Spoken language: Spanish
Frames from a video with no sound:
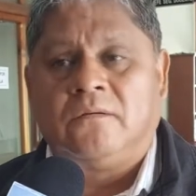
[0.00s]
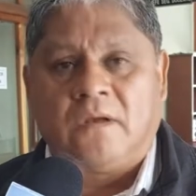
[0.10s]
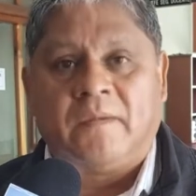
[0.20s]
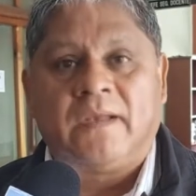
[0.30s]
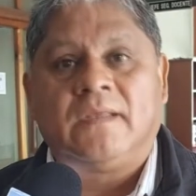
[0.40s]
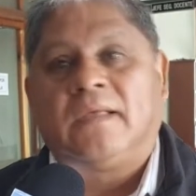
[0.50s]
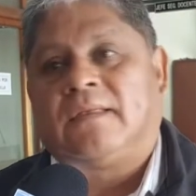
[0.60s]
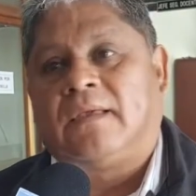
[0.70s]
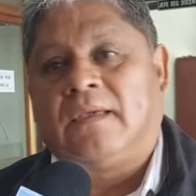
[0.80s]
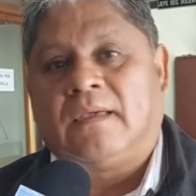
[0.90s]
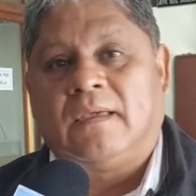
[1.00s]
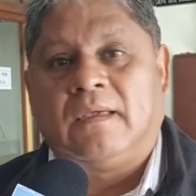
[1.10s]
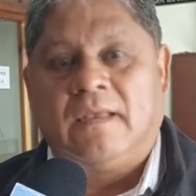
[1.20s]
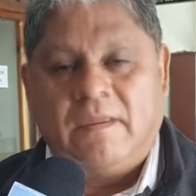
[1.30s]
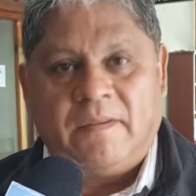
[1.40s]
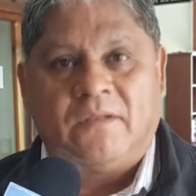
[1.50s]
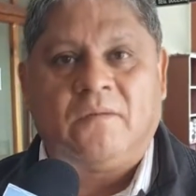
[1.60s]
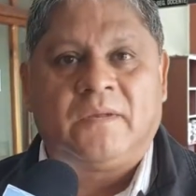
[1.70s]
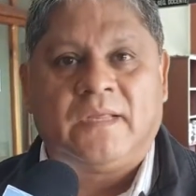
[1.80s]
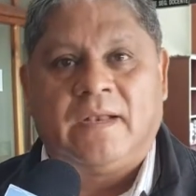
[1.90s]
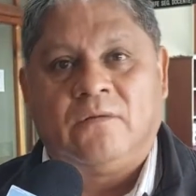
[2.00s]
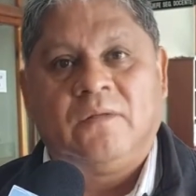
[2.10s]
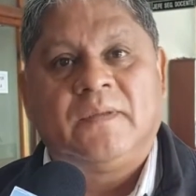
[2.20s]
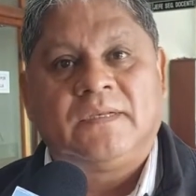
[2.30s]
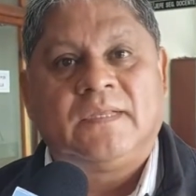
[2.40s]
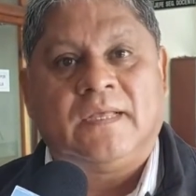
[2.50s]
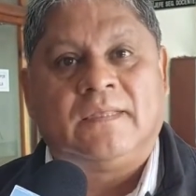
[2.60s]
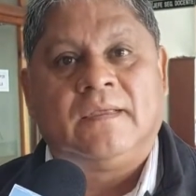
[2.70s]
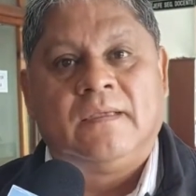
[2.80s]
una variedad que lleve el nombre de la universidad.